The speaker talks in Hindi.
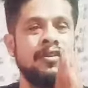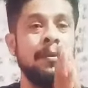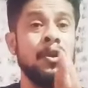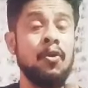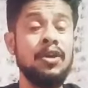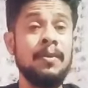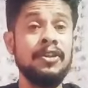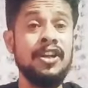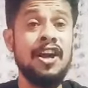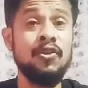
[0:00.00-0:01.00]
सभी को
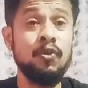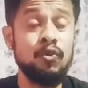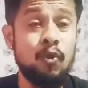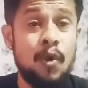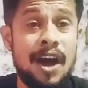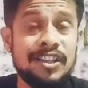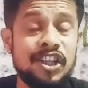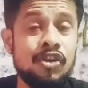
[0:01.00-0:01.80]
नमस्कार दोस्तों अक्षय